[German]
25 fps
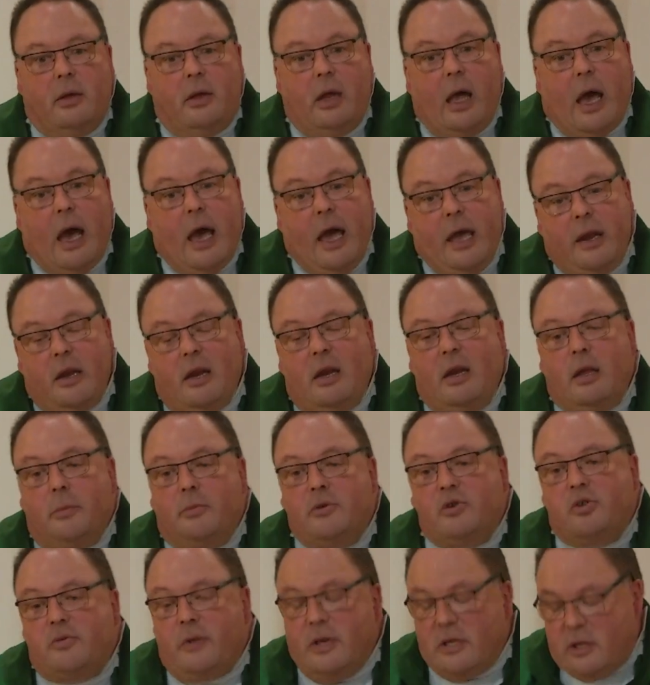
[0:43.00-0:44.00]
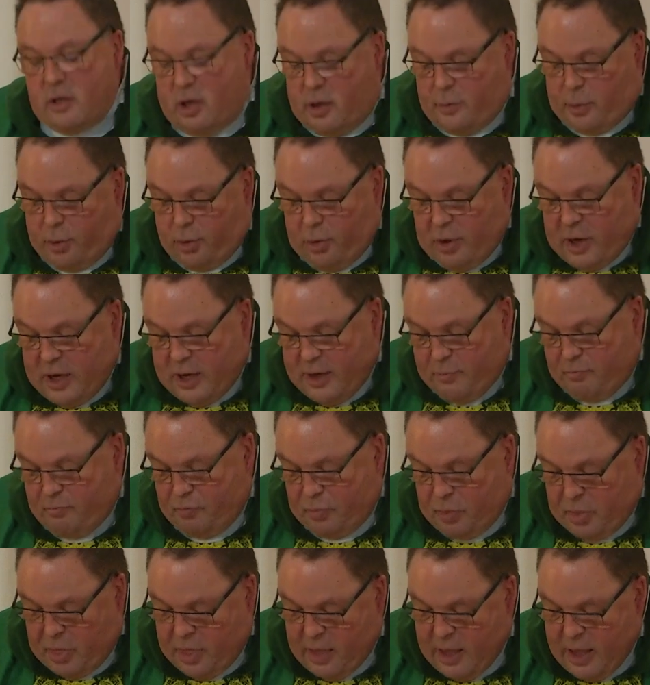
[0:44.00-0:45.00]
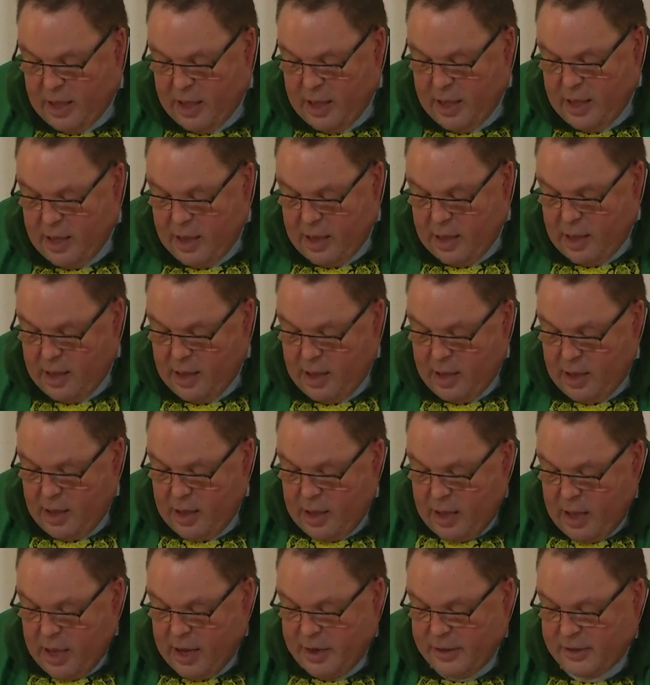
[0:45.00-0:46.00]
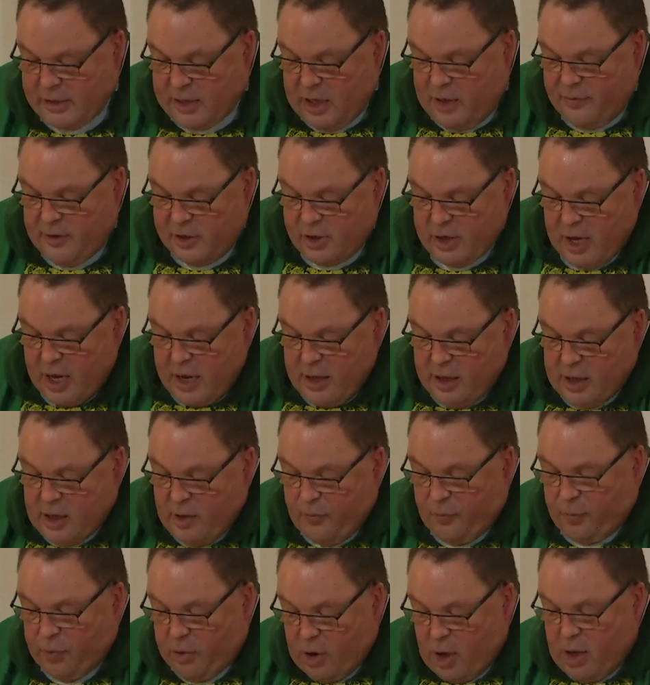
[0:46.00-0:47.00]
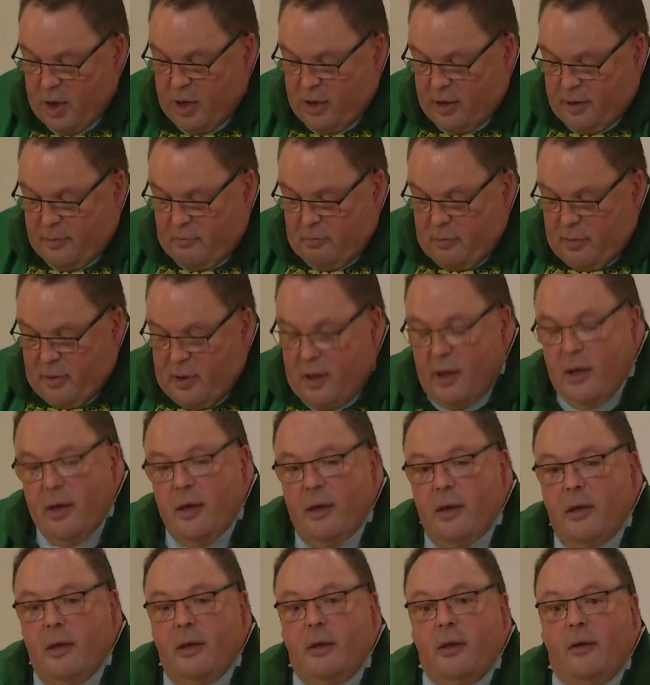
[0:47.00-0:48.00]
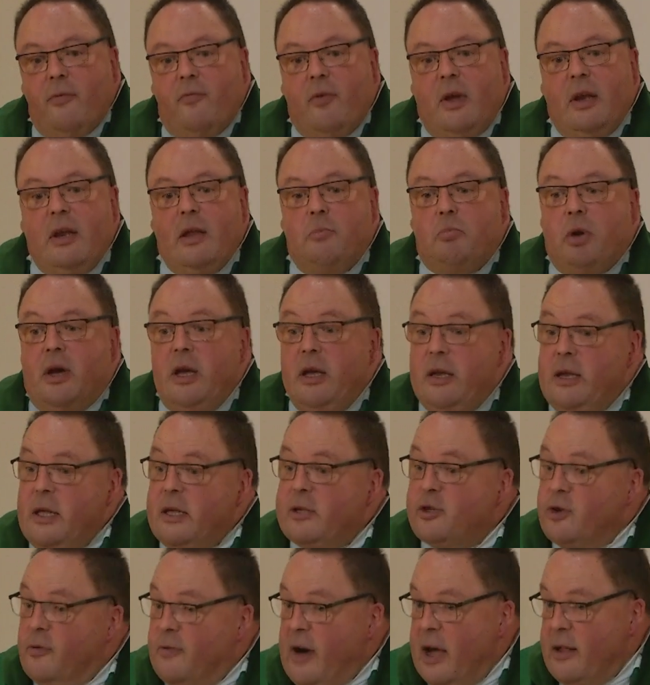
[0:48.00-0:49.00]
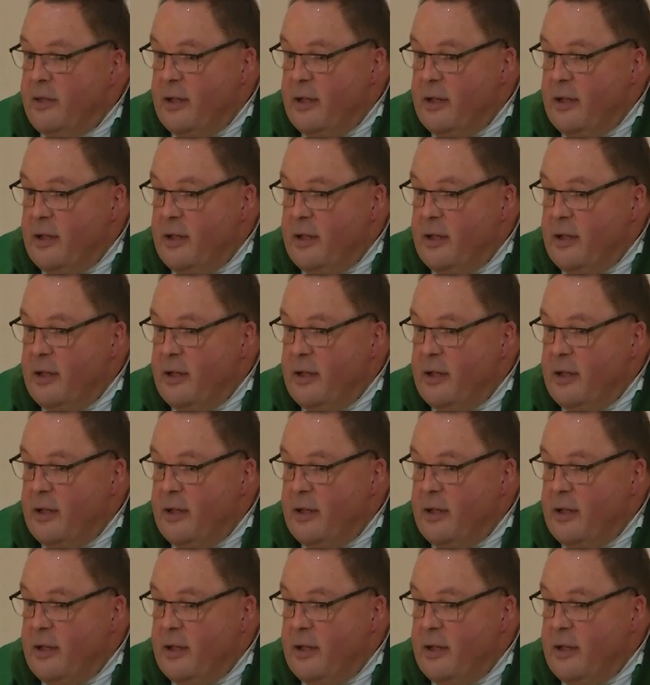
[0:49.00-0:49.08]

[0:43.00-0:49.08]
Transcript: Die einen, lieben Schwestern und Brüder, hätten sich wahrscheinlich gefreut, wenn die Predigt so